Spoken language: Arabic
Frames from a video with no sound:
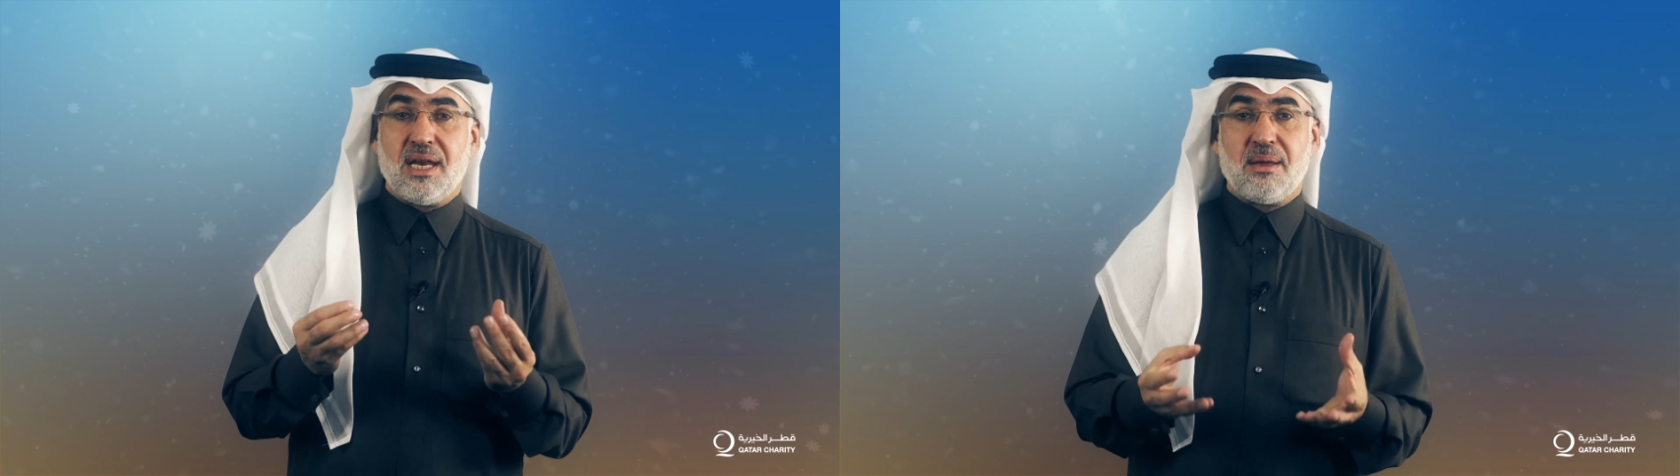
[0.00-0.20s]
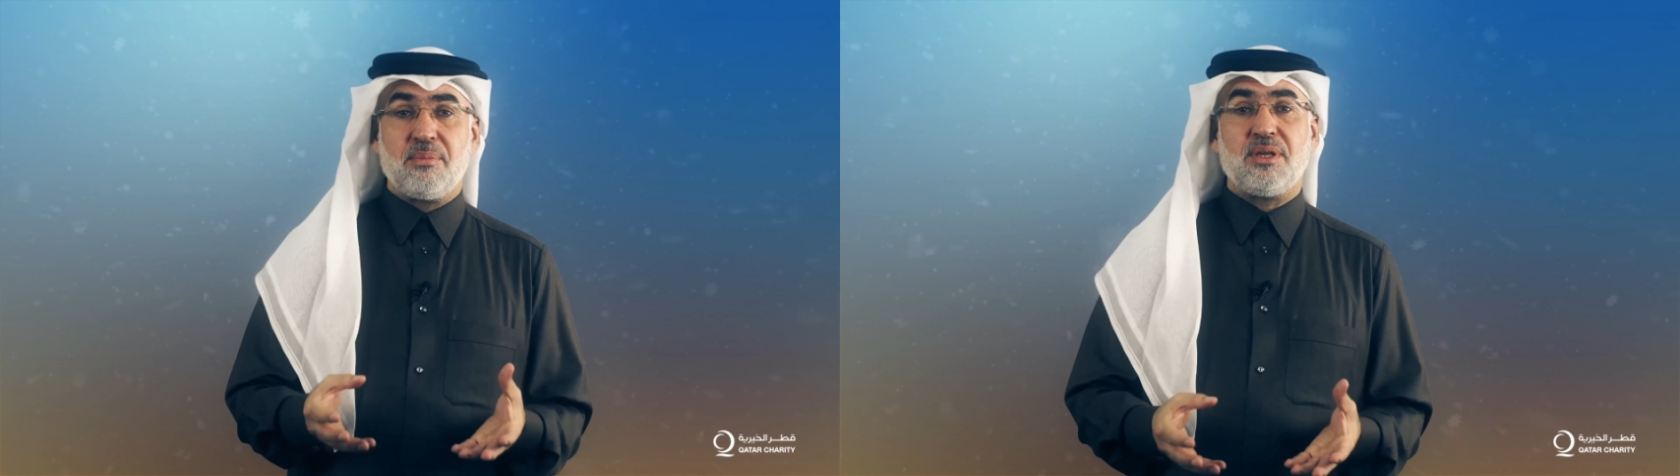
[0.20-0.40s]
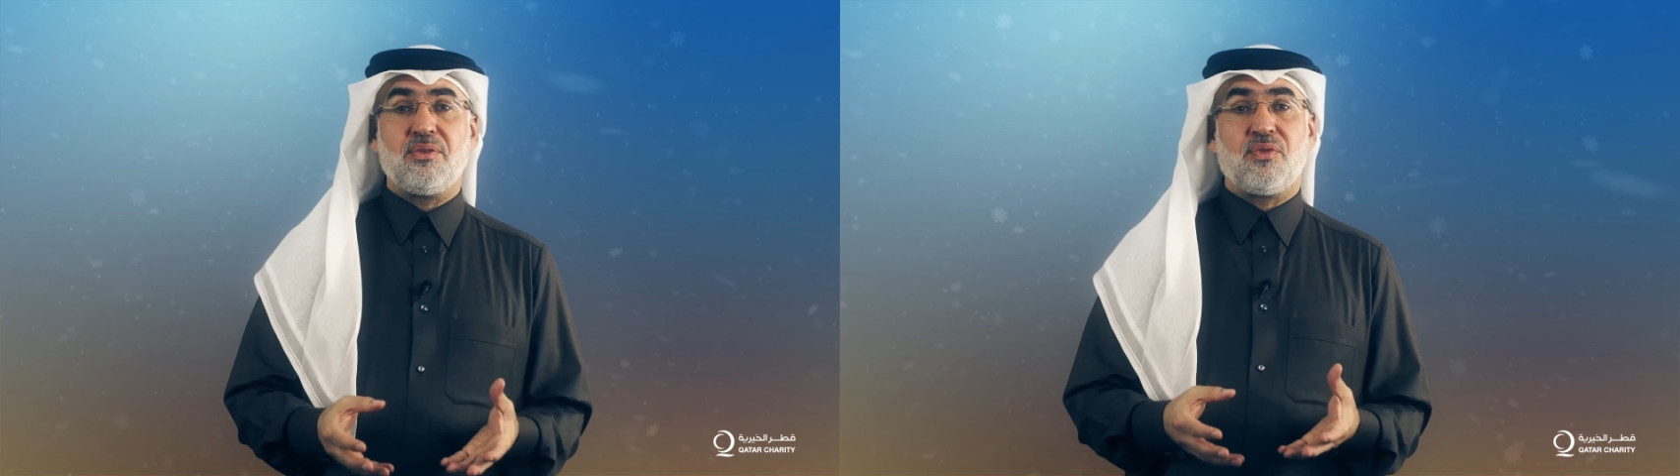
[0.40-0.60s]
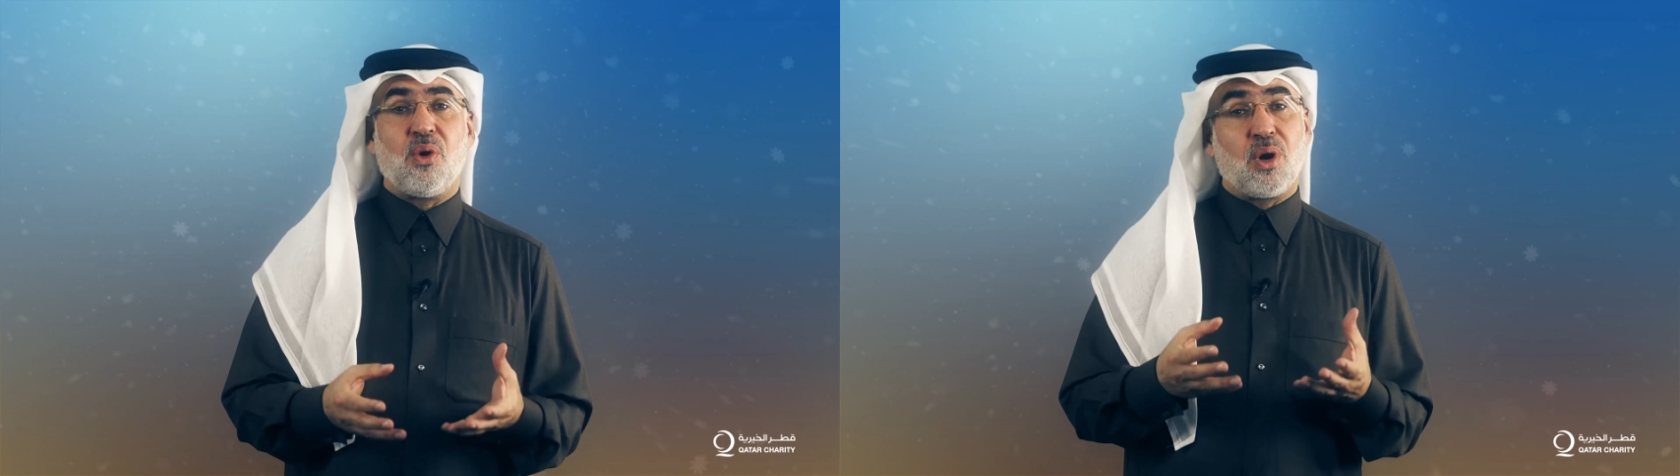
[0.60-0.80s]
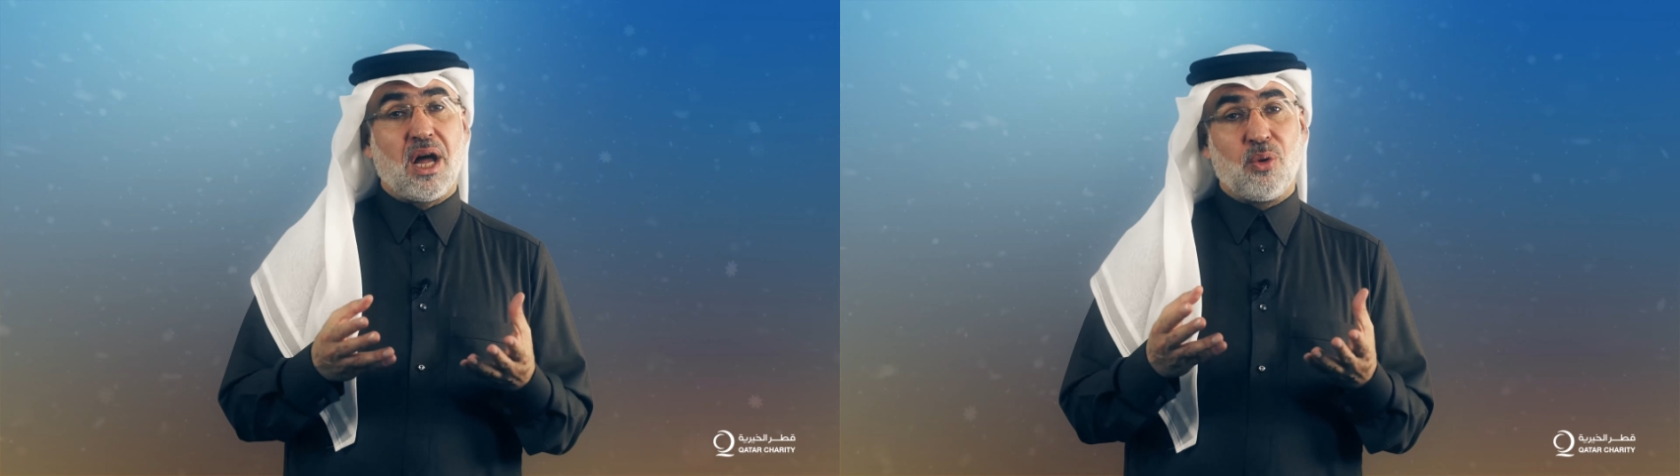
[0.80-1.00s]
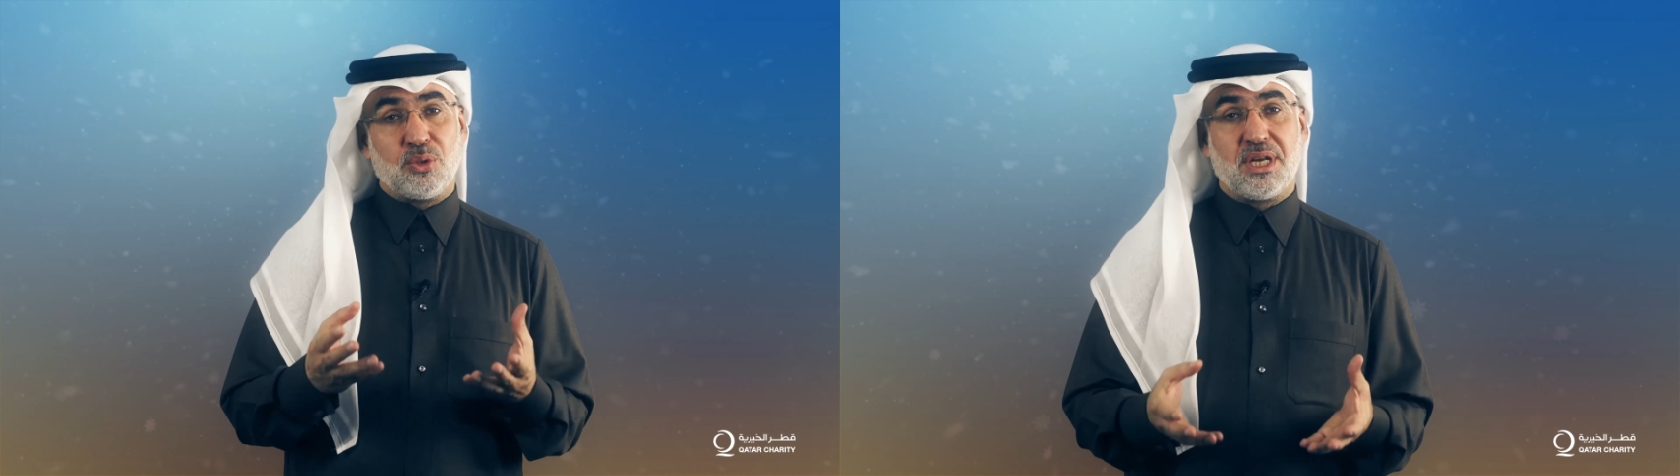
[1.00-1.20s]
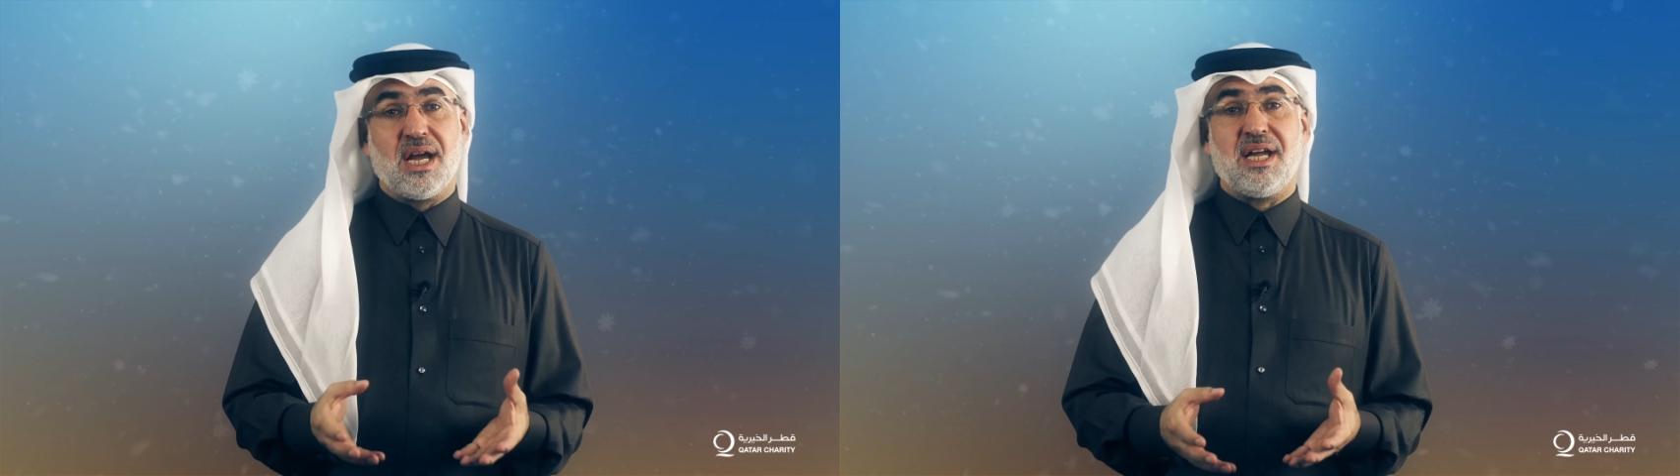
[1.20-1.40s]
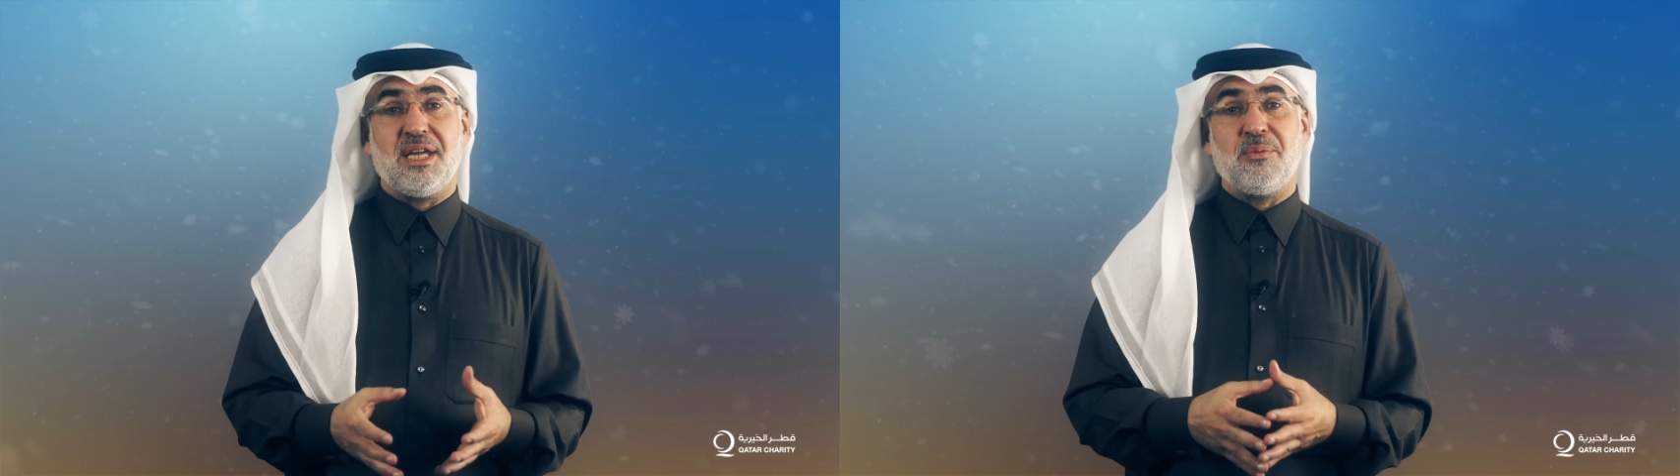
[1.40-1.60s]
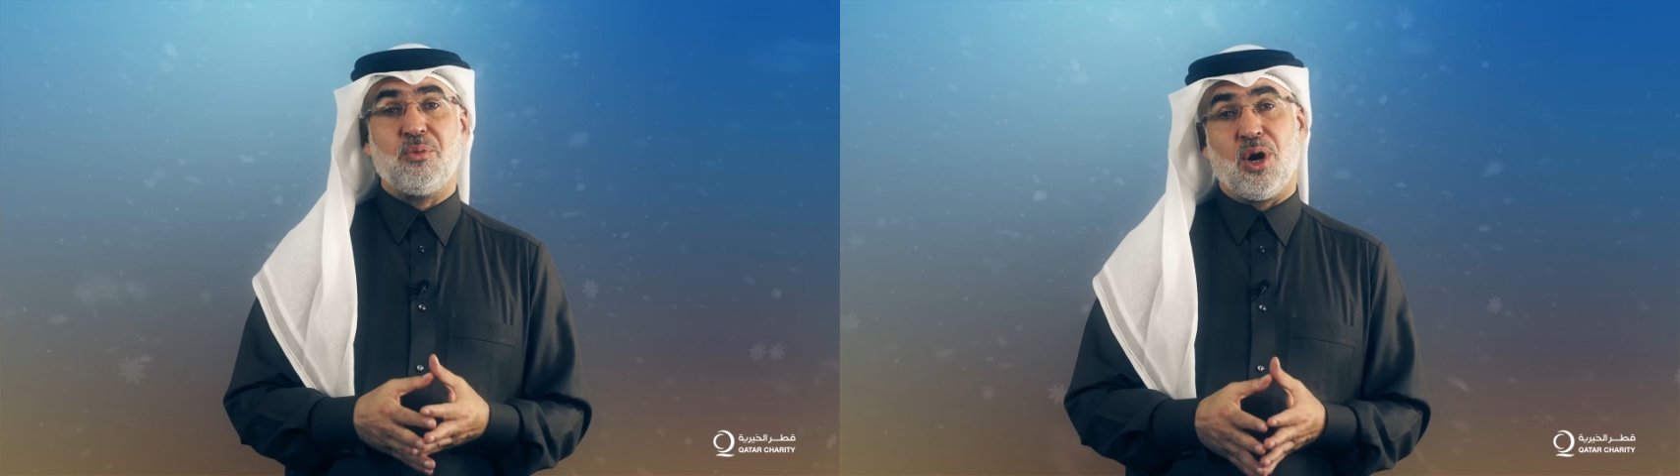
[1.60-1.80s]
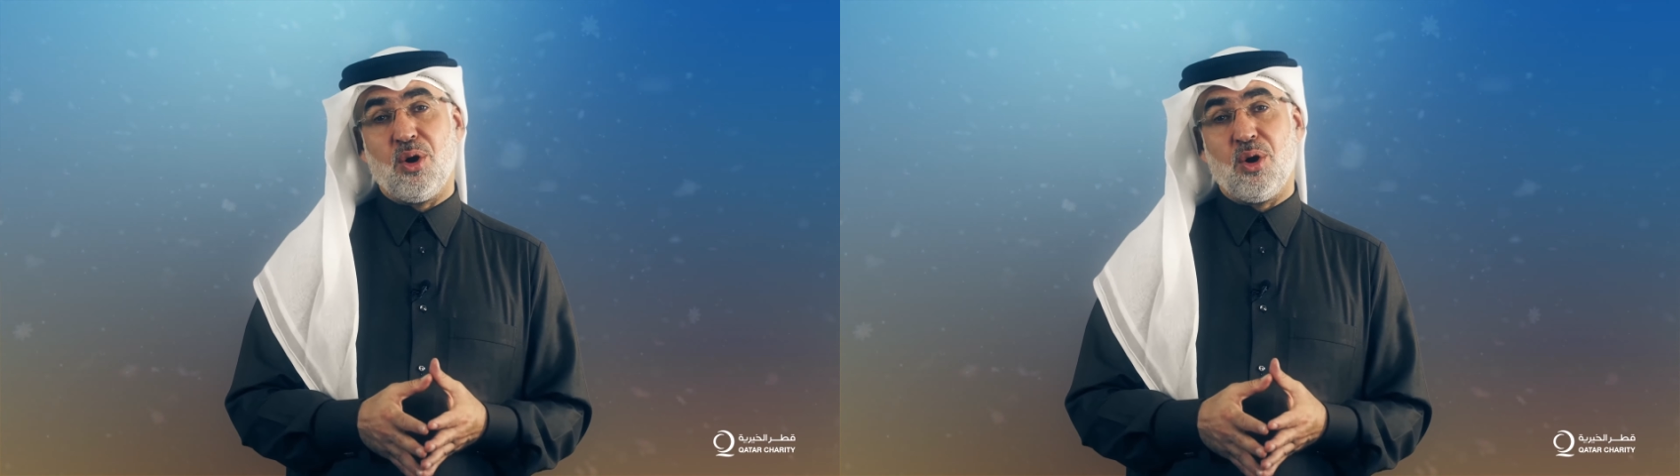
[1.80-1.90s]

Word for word: الم فوق اوجاعهم